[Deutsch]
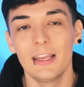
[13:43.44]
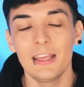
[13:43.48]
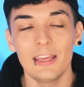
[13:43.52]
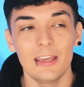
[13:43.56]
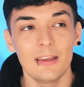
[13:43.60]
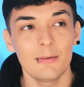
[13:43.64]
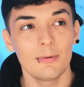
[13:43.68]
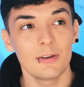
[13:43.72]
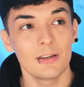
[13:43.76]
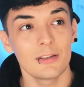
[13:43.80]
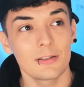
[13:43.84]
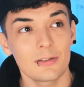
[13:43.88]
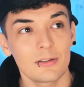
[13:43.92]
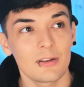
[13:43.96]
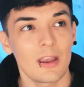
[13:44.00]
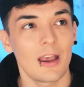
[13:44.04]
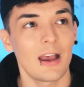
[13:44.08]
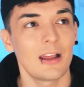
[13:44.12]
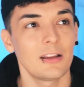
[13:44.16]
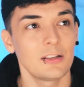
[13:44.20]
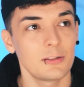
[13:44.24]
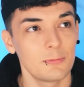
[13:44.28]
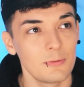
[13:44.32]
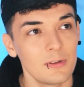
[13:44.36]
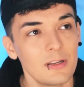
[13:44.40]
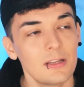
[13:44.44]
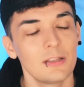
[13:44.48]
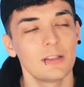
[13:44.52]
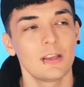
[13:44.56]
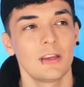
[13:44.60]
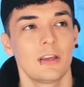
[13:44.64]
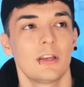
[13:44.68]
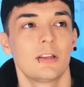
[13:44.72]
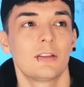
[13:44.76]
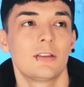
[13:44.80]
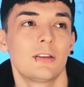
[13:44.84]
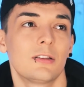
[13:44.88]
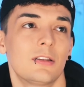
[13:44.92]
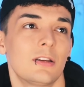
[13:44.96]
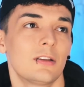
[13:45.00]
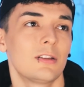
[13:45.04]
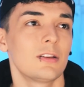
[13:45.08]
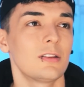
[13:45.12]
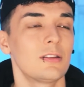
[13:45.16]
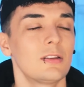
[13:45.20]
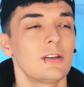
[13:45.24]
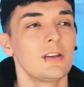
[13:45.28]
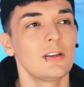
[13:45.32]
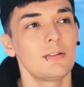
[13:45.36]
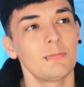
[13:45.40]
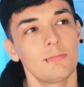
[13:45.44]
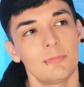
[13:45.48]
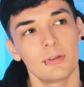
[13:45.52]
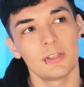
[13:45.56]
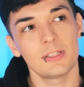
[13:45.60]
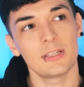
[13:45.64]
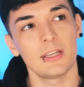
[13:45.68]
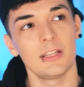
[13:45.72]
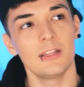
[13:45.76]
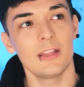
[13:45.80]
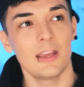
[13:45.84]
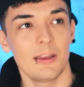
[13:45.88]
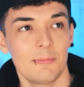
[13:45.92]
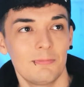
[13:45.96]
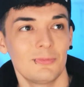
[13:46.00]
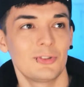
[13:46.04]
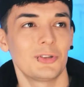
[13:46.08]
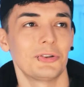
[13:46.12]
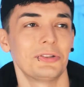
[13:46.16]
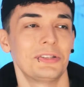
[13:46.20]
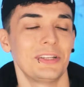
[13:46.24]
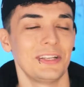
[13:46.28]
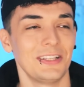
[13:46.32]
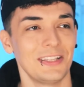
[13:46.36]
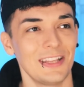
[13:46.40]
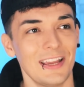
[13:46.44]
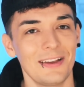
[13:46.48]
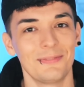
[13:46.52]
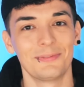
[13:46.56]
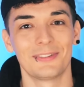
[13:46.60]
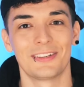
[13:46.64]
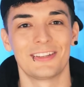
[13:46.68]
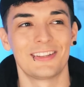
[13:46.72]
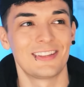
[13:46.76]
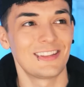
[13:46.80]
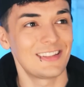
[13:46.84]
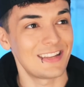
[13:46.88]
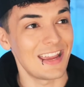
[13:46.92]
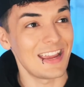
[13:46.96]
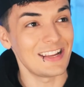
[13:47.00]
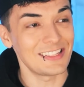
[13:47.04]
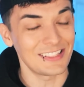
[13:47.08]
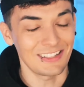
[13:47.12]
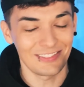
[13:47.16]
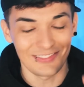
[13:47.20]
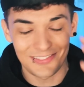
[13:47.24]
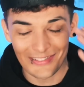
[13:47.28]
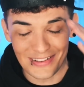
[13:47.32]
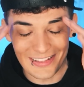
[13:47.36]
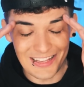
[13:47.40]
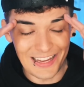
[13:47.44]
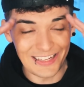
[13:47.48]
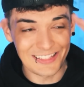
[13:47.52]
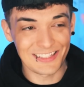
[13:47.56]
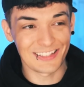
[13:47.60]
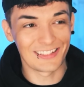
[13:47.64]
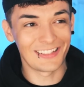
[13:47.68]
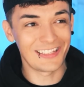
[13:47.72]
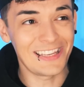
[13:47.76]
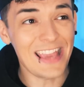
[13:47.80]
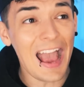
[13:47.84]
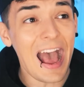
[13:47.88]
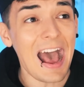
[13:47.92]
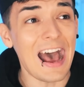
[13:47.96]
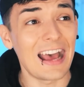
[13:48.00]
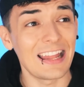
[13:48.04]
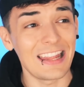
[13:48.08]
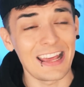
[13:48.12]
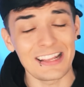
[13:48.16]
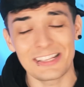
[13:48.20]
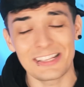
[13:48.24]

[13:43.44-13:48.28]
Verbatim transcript: Liebe ist für alles blind. Und sie nimmt und sie nimmt und sie takes. Und man denkt so, ja,